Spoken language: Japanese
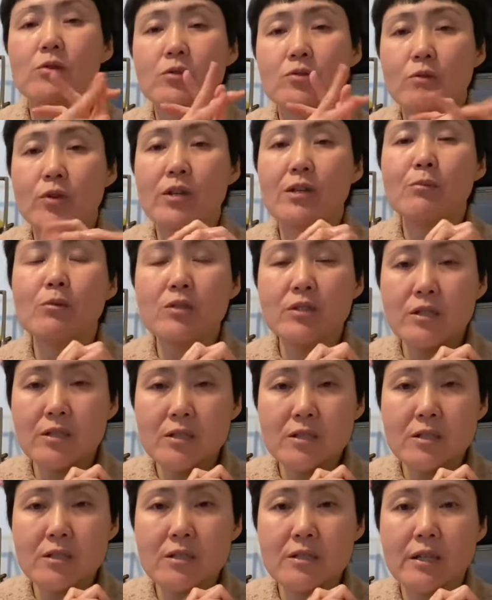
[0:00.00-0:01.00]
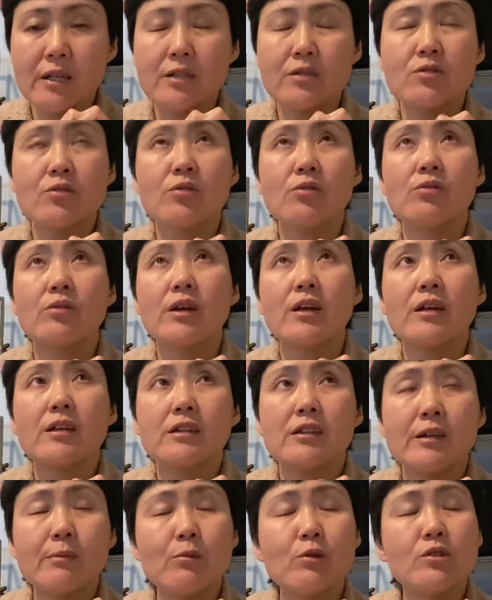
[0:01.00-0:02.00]
それでも妊娠したいそれ
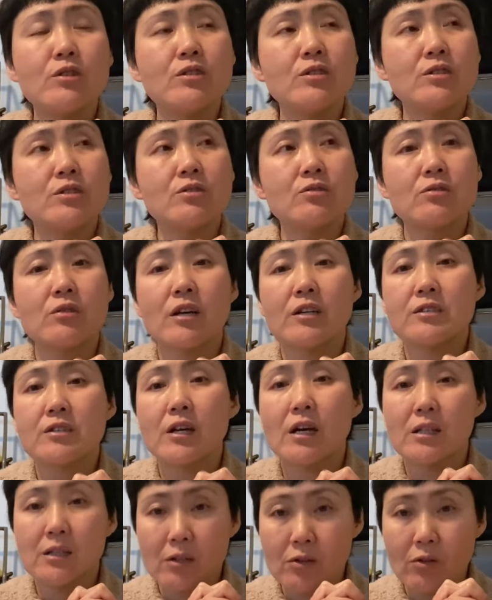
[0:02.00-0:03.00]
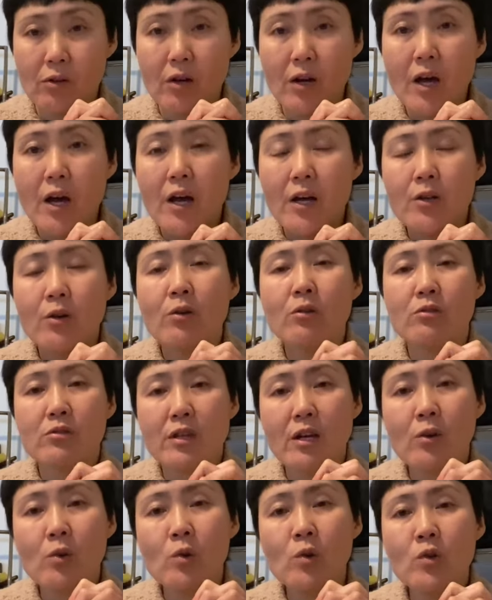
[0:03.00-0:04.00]
でも妊娠する価値があったとよく
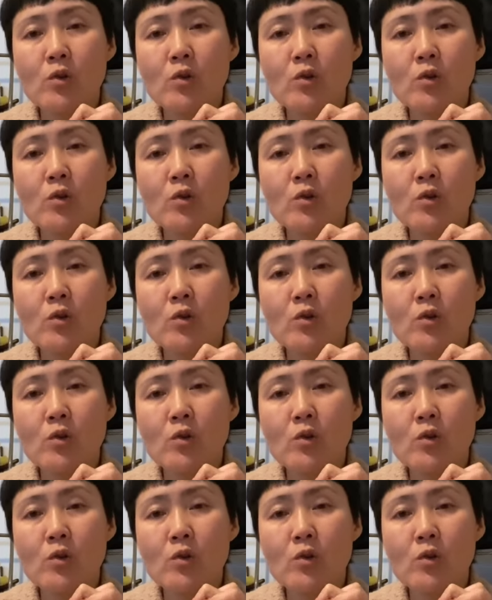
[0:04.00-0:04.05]
ねこう